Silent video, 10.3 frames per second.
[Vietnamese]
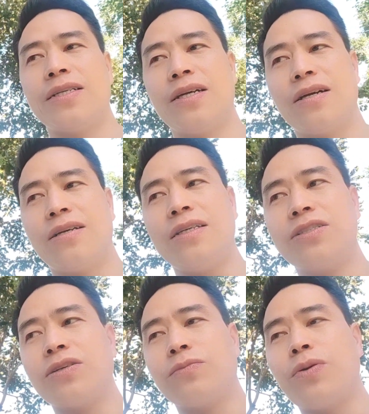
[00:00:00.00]
ờ,
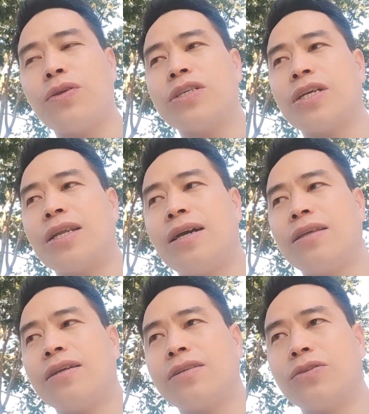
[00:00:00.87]
trồng phong dư sợ đời
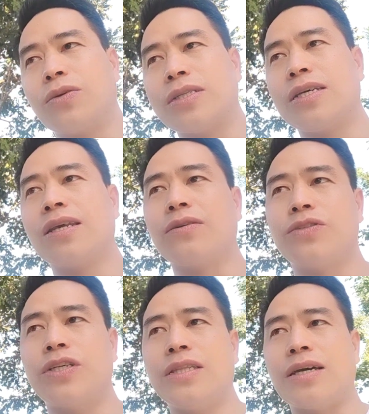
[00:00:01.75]
nhất rồi xong ở xe nền cầu
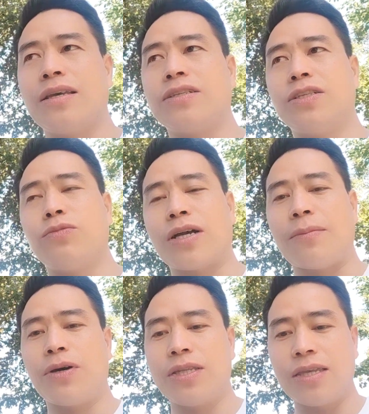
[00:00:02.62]
chín đó giờ chỉ một cá
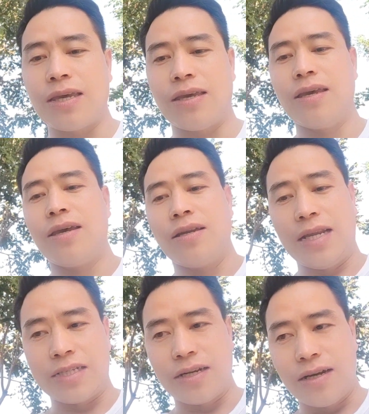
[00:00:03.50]
mó thế chị
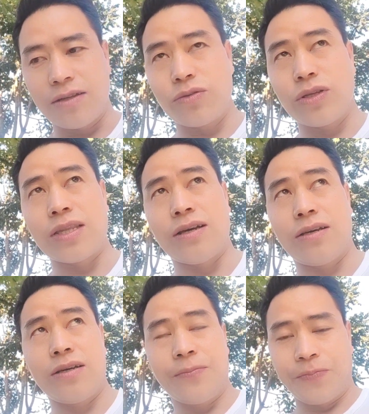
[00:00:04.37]
nên sợ đời họ tuân đời
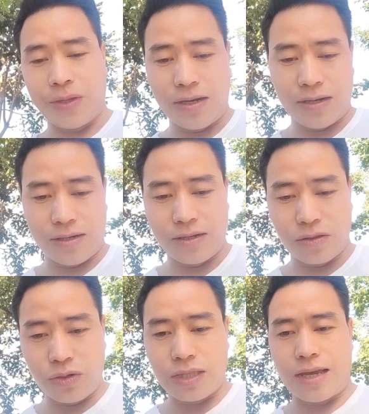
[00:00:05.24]
họ
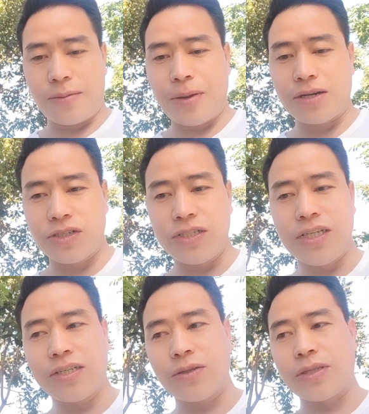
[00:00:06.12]
tuân đại, bây họ sinh
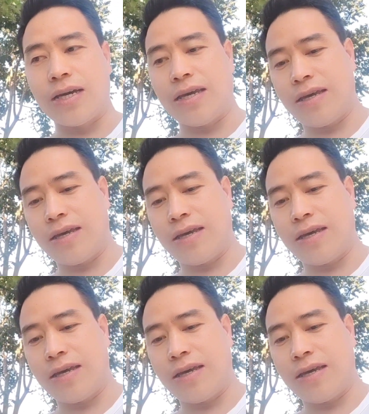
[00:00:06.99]
chỉ tuần tại